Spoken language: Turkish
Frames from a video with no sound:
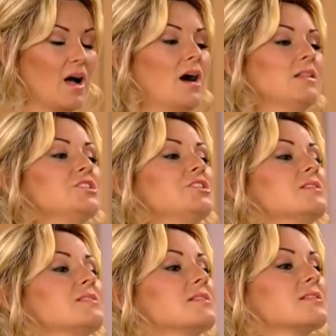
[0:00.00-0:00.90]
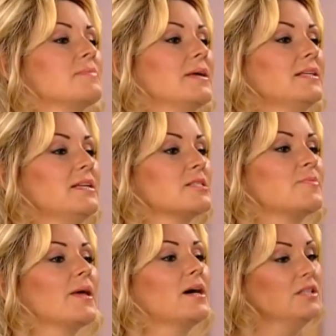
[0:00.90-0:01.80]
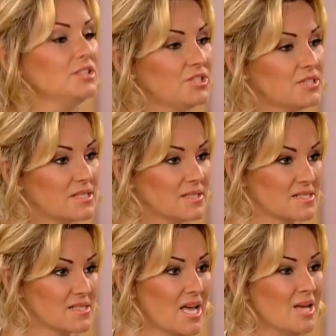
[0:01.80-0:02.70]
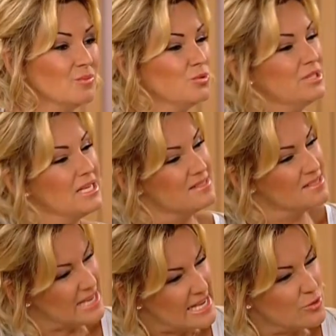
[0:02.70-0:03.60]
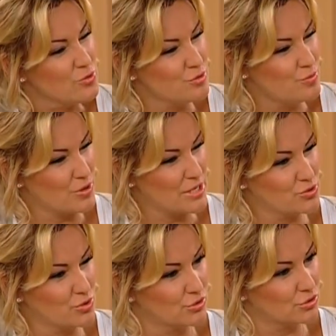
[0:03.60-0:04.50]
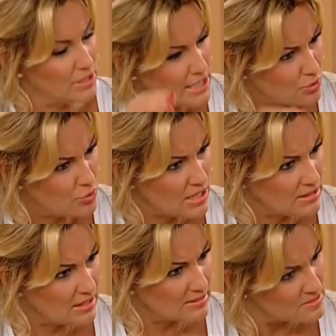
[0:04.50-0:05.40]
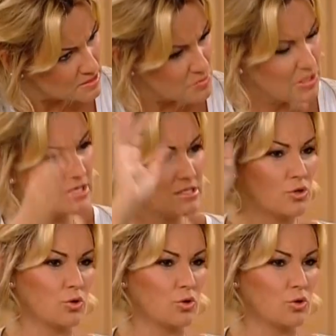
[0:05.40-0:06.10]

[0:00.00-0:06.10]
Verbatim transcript: Alışırsınız Menderes Bey, alışırsınız. Bu diyetin ilk günü böyle zordur. İlk günü atlattınız mı gerisi